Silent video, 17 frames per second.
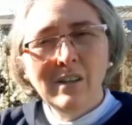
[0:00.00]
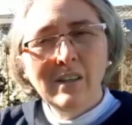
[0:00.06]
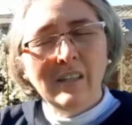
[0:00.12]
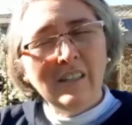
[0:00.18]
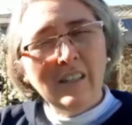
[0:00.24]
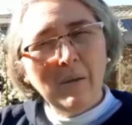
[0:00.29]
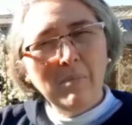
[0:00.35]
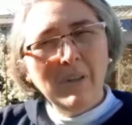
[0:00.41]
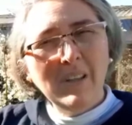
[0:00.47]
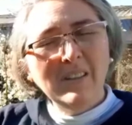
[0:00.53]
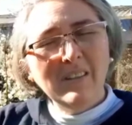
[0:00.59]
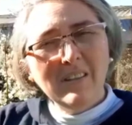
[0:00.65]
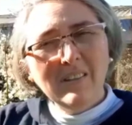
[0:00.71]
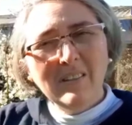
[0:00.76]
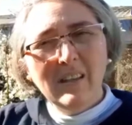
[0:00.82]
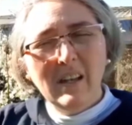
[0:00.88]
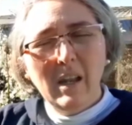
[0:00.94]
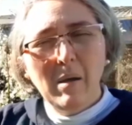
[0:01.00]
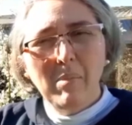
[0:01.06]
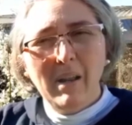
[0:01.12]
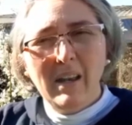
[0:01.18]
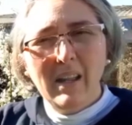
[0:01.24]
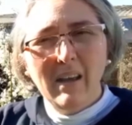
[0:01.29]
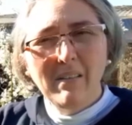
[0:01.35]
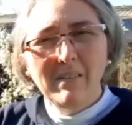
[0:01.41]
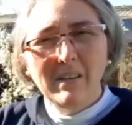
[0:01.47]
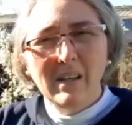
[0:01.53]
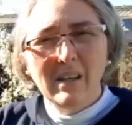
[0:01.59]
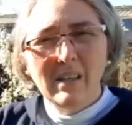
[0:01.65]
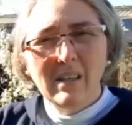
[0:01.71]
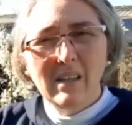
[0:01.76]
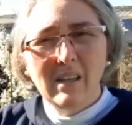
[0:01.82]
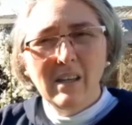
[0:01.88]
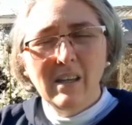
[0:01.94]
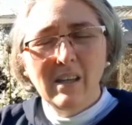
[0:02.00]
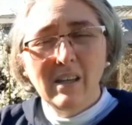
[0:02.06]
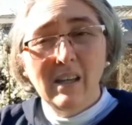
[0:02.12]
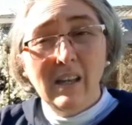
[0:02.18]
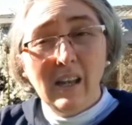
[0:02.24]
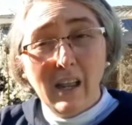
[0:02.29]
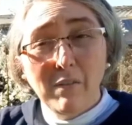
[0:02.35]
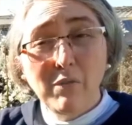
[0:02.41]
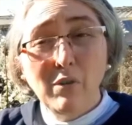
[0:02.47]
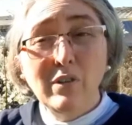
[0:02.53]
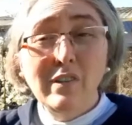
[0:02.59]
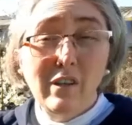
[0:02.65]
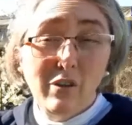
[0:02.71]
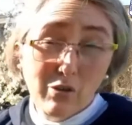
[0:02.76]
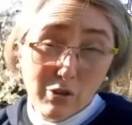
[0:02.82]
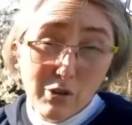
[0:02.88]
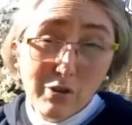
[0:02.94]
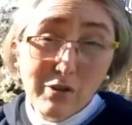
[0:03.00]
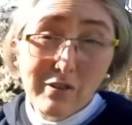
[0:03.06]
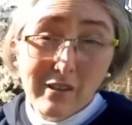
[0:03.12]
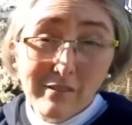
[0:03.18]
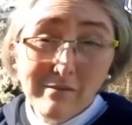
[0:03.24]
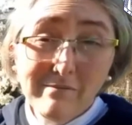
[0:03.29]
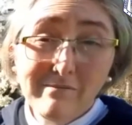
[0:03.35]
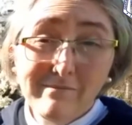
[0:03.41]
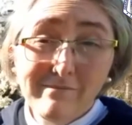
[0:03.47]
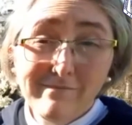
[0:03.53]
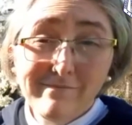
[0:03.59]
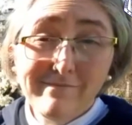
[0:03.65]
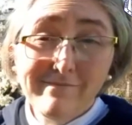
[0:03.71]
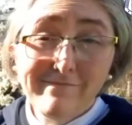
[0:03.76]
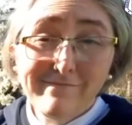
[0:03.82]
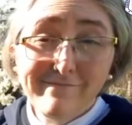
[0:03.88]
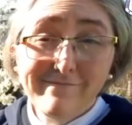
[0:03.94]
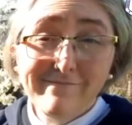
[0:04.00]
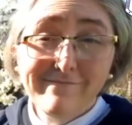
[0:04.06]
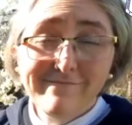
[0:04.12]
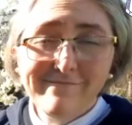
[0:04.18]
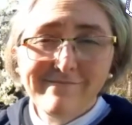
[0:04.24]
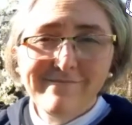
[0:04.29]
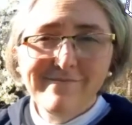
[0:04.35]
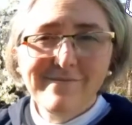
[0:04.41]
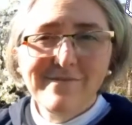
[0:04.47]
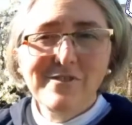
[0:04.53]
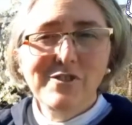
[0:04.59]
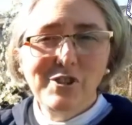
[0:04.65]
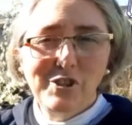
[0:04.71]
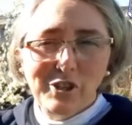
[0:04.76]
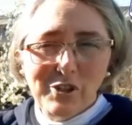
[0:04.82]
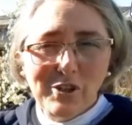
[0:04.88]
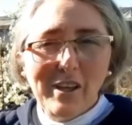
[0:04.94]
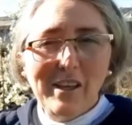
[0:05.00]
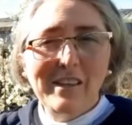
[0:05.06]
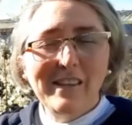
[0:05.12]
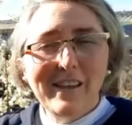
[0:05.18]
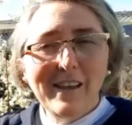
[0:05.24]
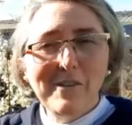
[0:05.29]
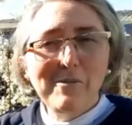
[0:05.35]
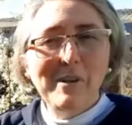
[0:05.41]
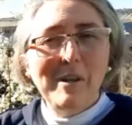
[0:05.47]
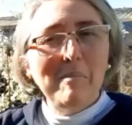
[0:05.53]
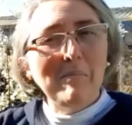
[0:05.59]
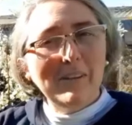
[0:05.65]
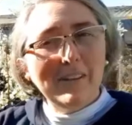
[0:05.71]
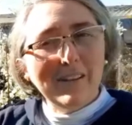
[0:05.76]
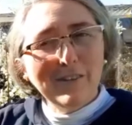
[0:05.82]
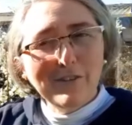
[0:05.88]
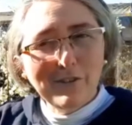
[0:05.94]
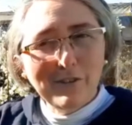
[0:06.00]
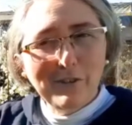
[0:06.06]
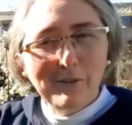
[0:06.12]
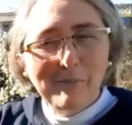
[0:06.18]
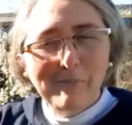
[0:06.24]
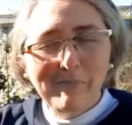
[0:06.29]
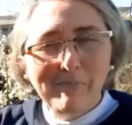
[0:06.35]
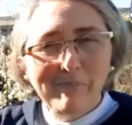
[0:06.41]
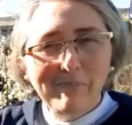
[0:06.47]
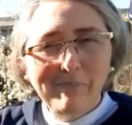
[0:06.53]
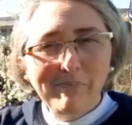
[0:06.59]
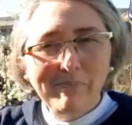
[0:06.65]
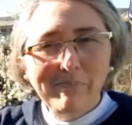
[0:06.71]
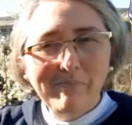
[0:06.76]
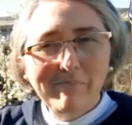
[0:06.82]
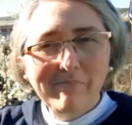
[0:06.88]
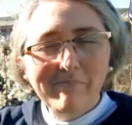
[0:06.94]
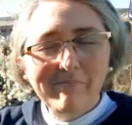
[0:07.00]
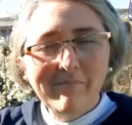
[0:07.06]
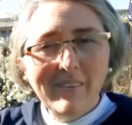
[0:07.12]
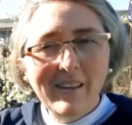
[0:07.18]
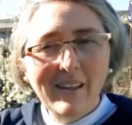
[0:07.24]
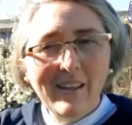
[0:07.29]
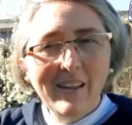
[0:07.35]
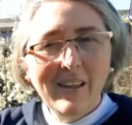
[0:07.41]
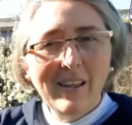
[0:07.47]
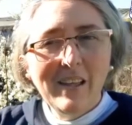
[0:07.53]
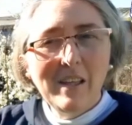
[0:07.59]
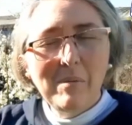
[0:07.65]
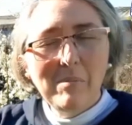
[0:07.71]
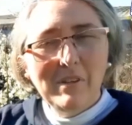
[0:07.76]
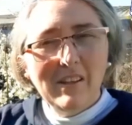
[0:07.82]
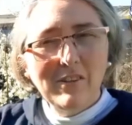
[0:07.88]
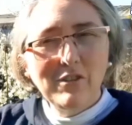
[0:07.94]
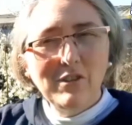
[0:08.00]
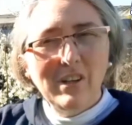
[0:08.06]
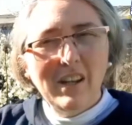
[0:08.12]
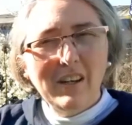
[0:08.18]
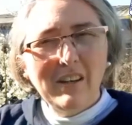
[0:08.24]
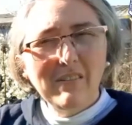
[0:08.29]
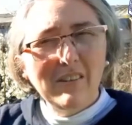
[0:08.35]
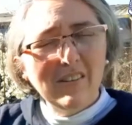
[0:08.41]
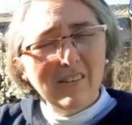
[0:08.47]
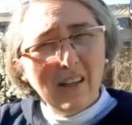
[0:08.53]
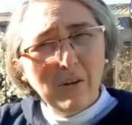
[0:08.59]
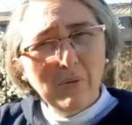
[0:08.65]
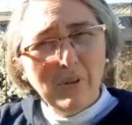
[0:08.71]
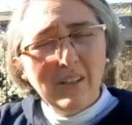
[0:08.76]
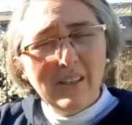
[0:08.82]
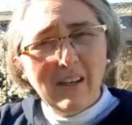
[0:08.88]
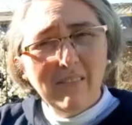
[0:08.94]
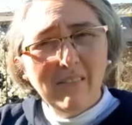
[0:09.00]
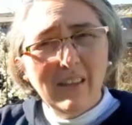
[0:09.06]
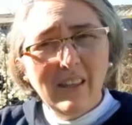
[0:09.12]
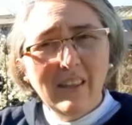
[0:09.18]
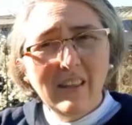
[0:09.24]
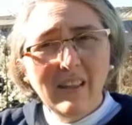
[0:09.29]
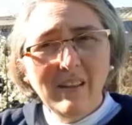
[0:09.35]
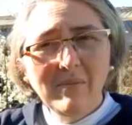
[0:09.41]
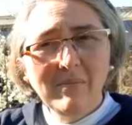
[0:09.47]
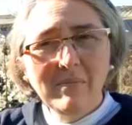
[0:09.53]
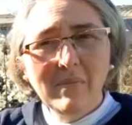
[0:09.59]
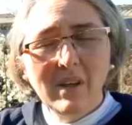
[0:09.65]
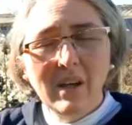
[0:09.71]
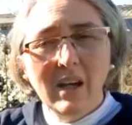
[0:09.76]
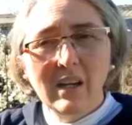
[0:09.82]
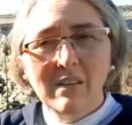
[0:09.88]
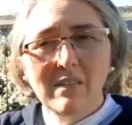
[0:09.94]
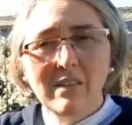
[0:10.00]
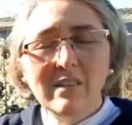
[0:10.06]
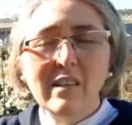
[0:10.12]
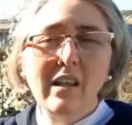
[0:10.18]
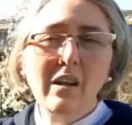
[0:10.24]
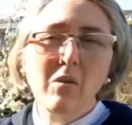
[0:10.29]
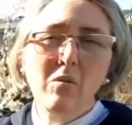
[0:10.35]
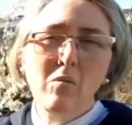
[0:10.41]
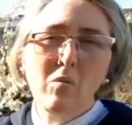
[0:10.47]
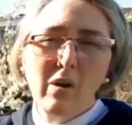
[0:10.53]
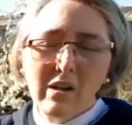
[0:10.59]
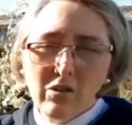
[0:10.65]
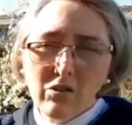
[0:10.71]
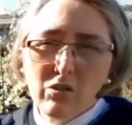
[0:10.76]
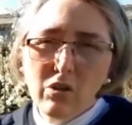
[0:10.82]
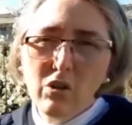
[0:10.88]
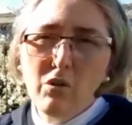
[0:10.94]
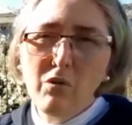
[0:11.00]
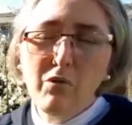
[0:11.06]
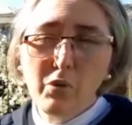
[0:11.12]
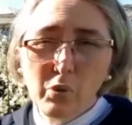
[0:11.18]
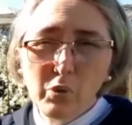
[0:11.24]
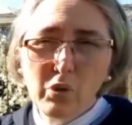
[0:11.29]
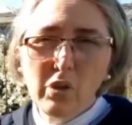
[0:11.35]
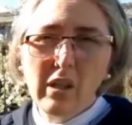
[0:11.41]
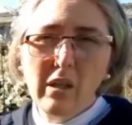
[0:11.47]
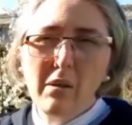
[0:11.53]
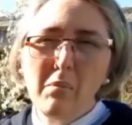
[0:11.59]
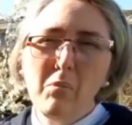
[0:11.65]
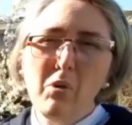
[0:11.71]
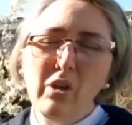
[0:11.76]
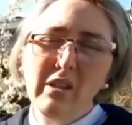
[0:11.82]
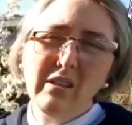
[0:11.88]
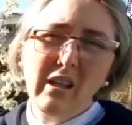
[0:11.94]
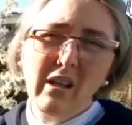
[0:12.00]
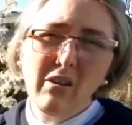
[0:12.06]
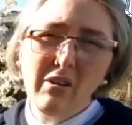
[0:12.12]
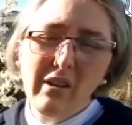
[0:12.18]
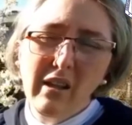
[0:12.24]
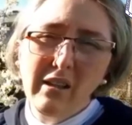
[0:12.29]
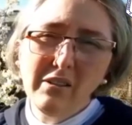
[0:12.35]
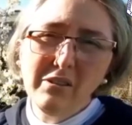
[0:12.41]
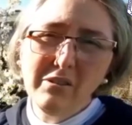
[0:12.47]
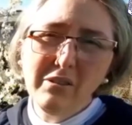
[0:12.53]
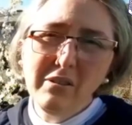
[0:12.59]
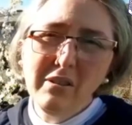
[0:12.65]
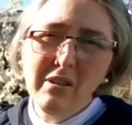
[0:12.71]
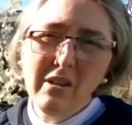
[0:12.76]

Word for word: Y también dice la palabra que el árbol se conoce. Yo creo que aquí hay una invitación invitación a revisar nuestra vida, a revisar cuáles son los frutos que hemos estado dando,